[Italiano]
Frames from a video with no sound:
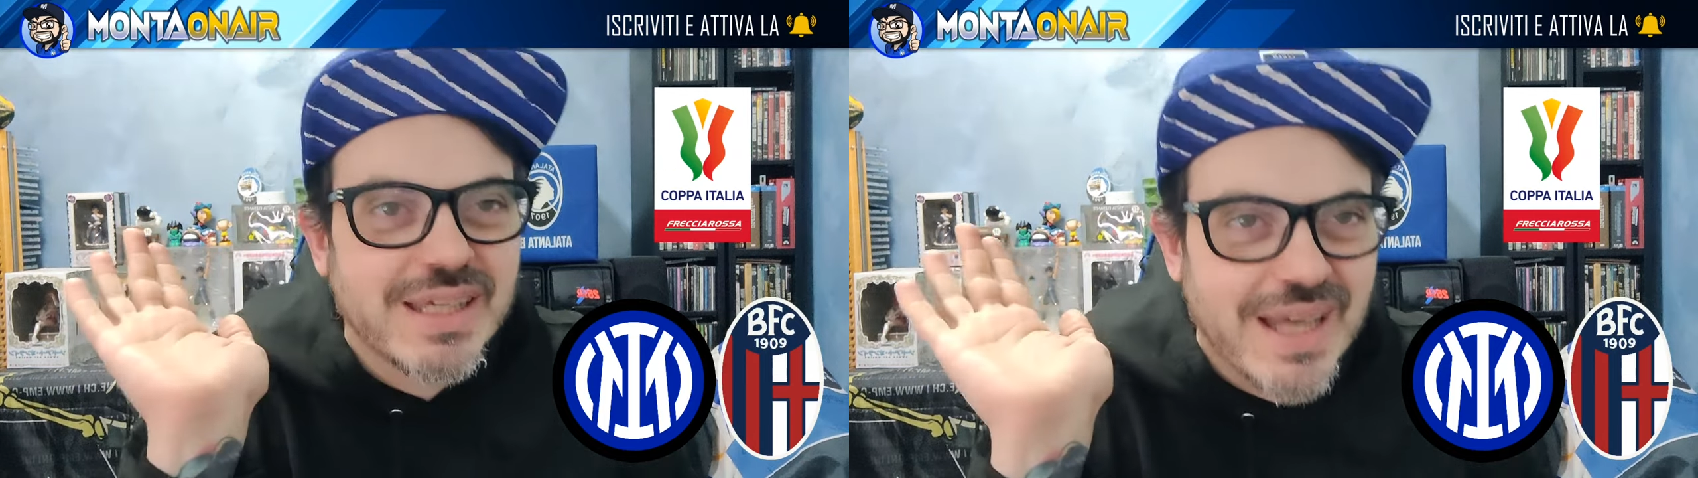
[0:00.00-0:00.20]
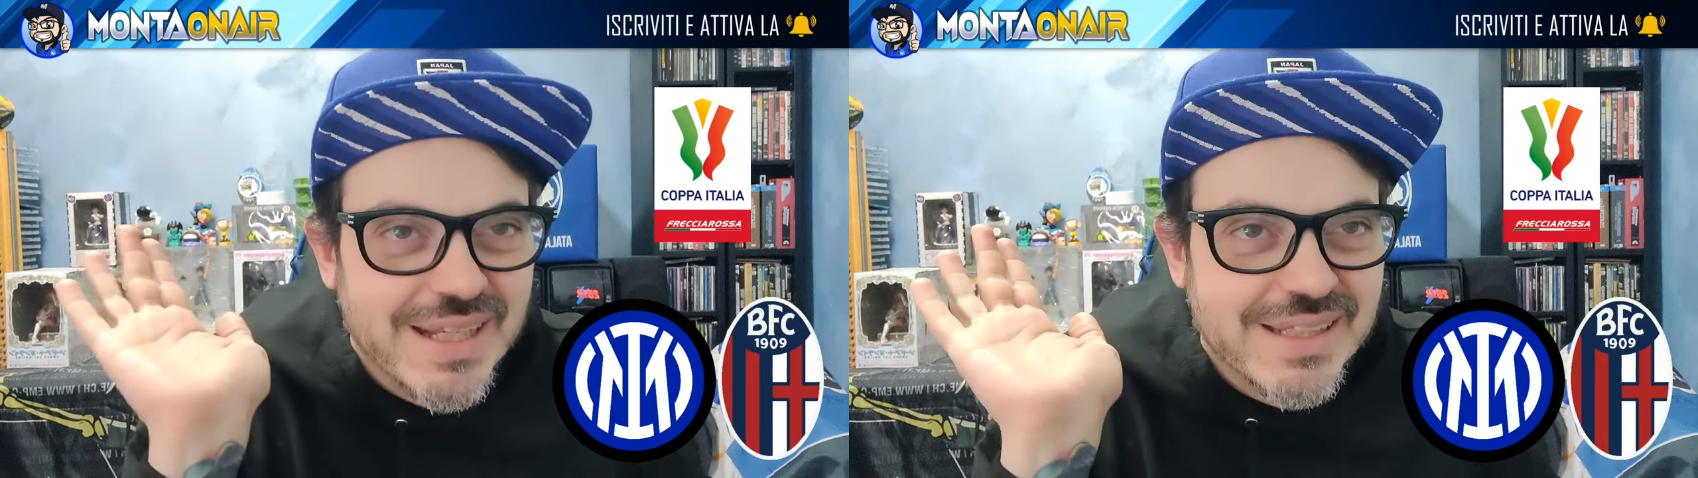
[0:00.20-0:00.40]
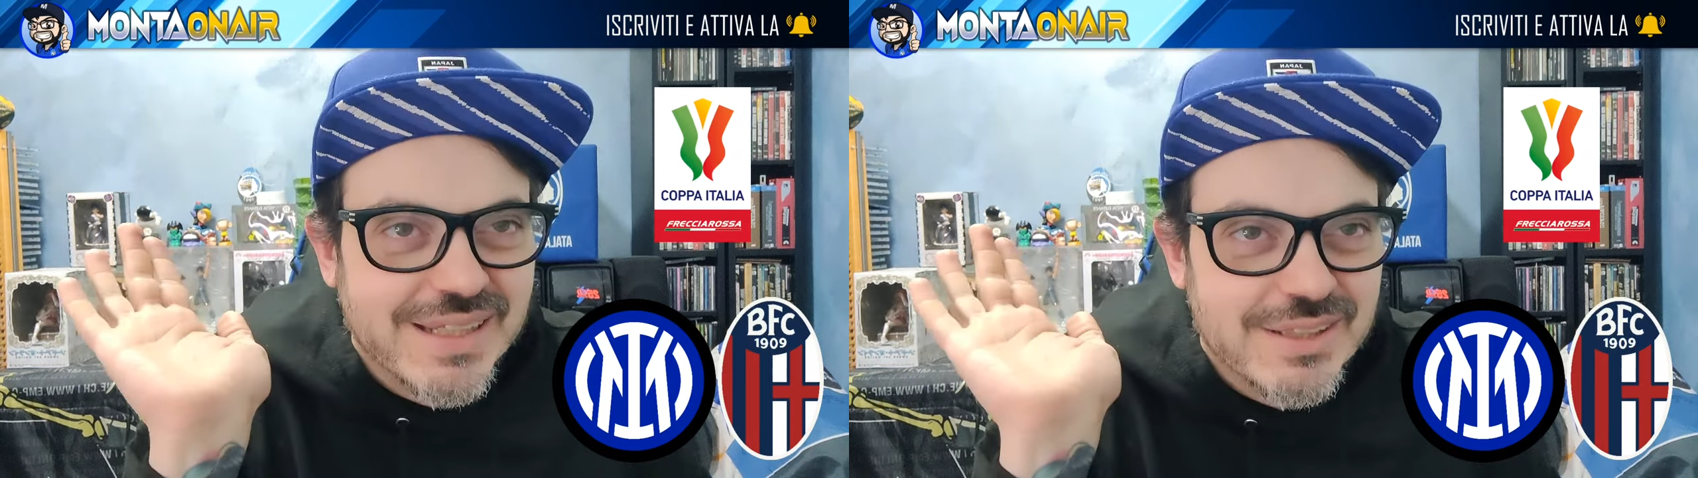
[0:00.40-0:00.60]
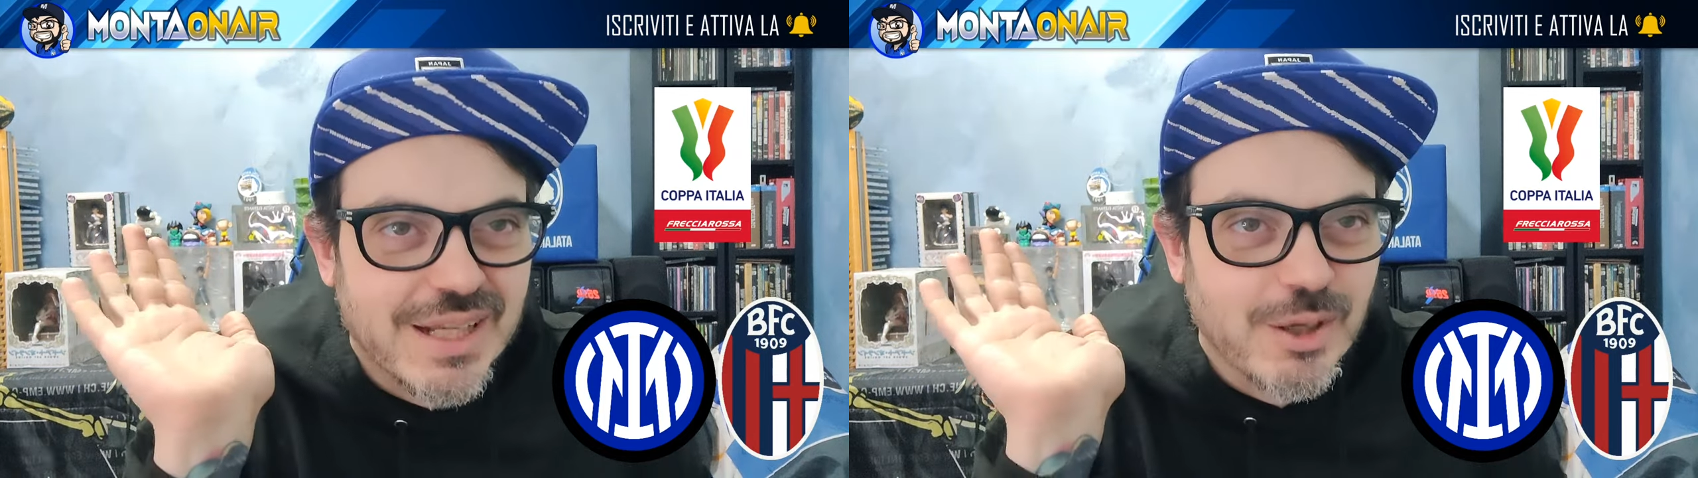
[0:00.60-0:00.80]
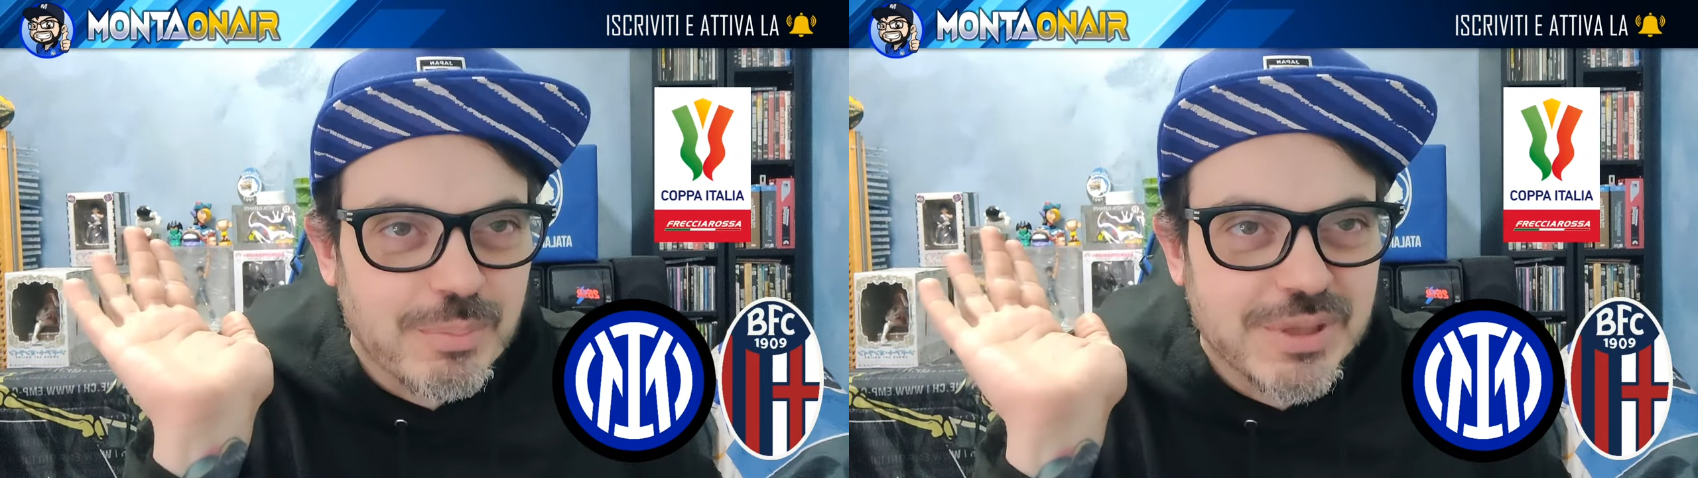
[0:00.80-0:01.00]
carica
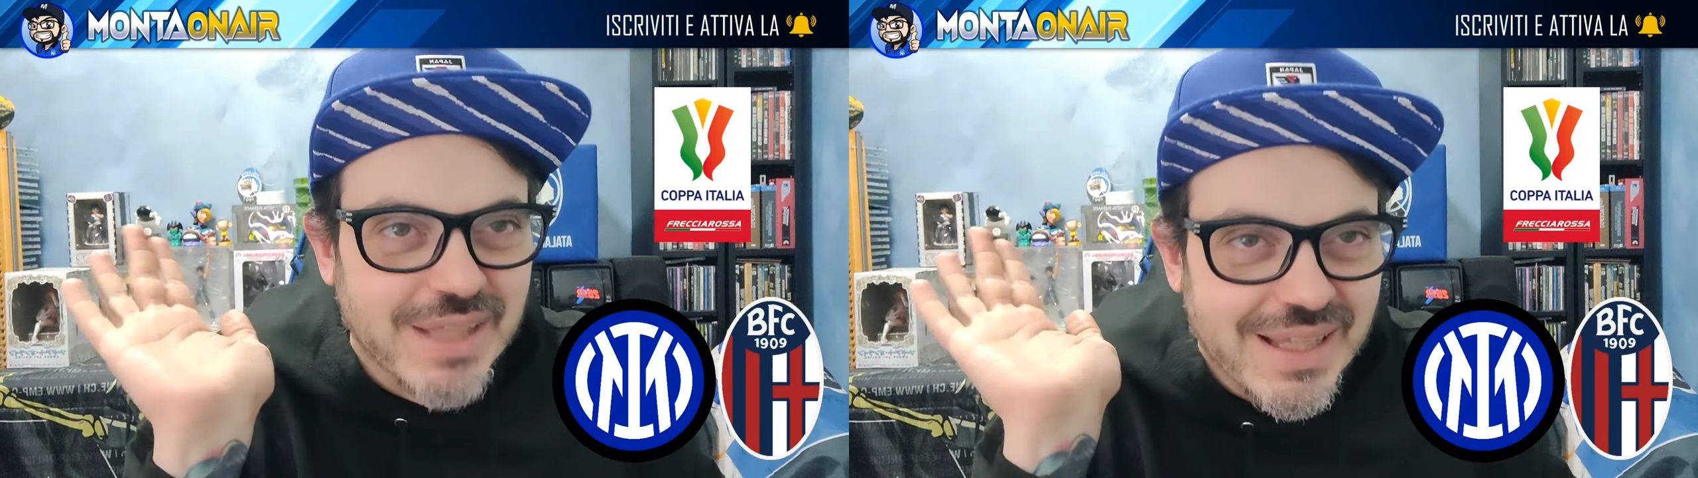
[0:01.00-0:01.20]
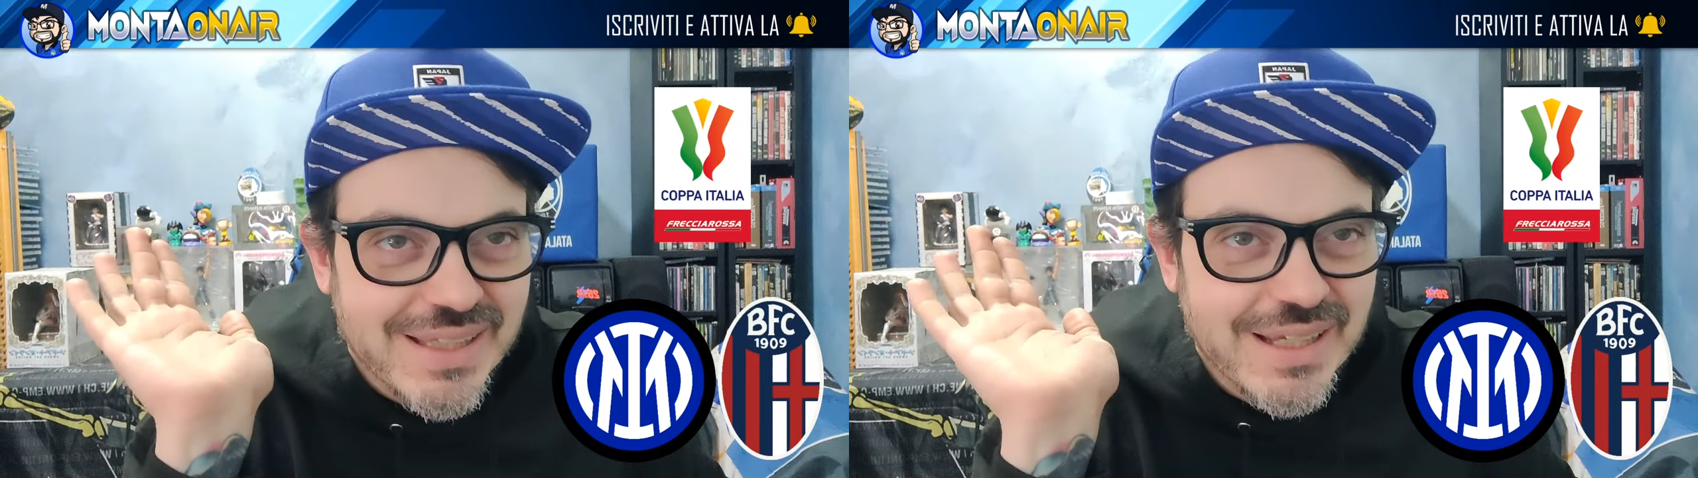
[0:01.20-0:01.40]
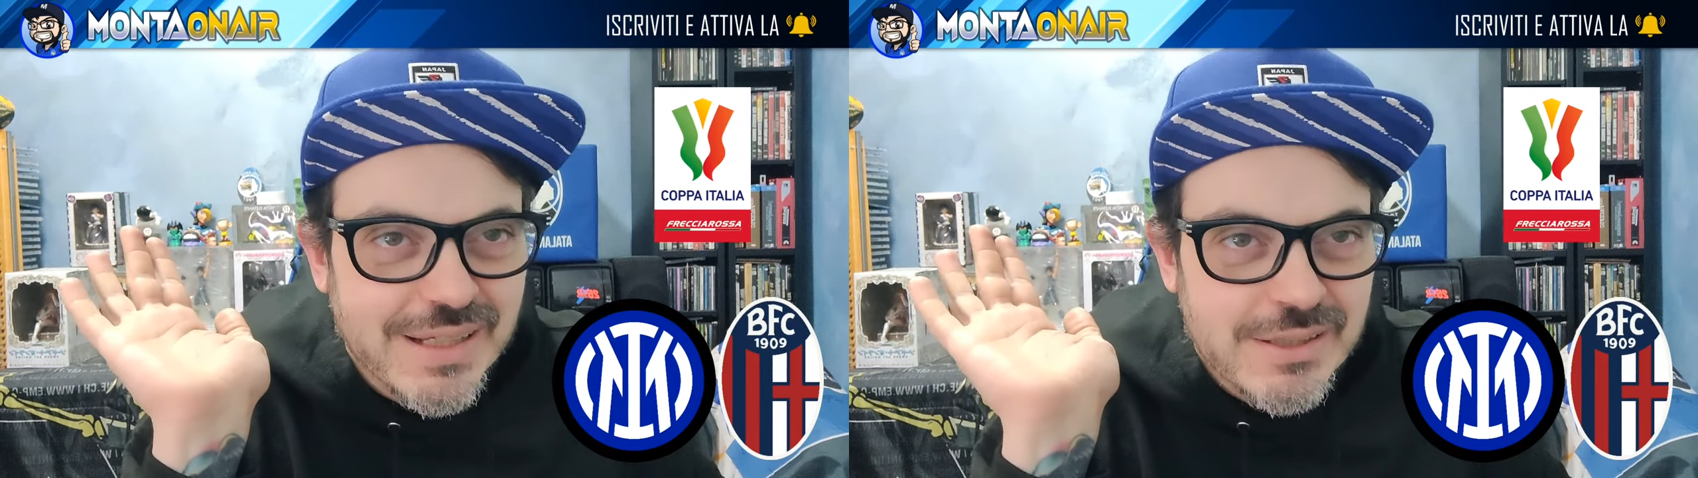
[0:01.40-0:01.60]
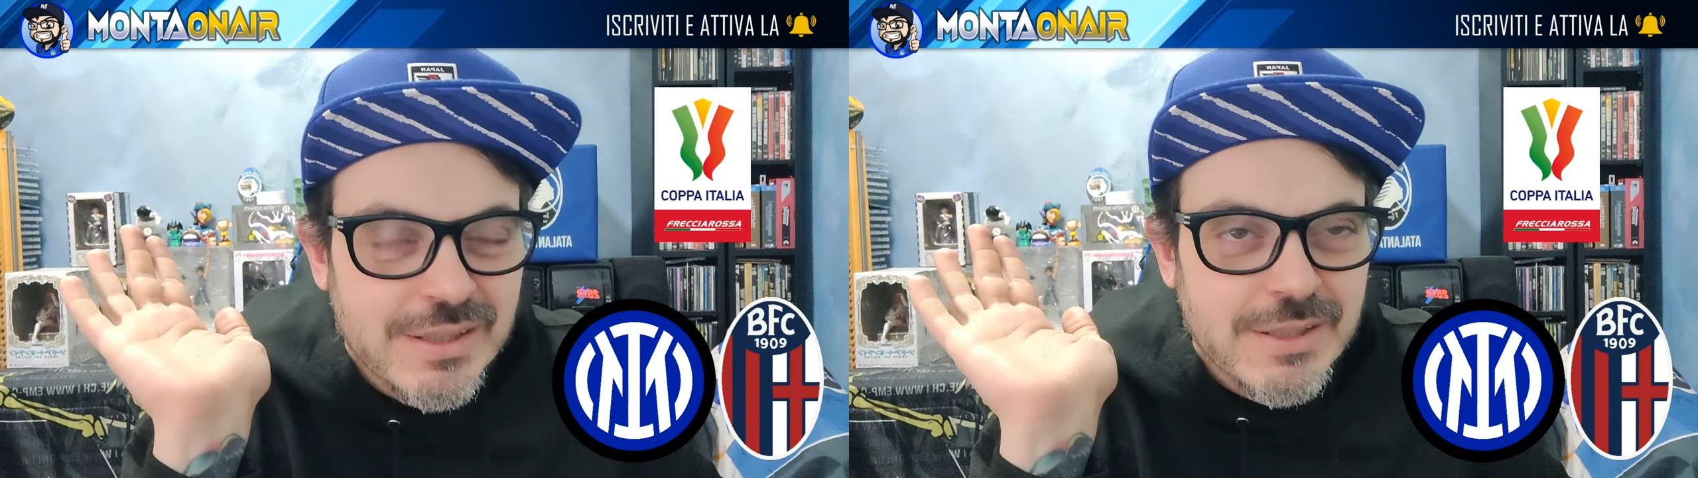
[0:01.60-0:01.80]
della Coppa Italia